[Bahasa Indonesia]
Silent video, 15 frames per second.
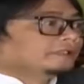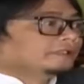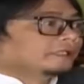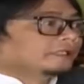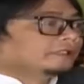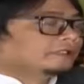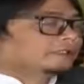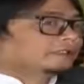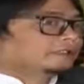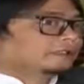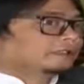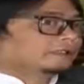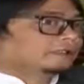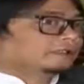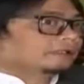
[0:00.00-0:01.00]
Jadi
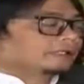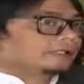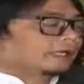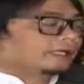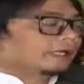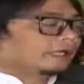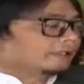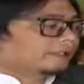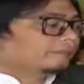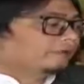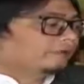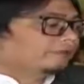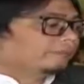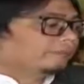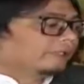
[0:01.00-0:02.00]
eh, kelihatan
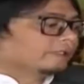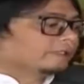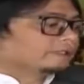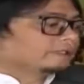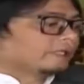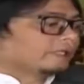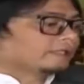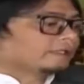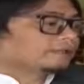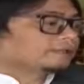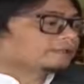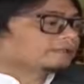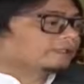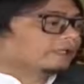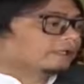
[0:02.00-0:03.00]
bahwa filmmaker sekarang
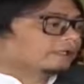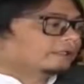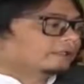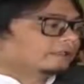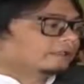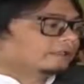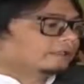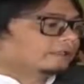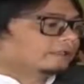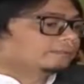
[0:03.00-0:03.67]
itu udah eh,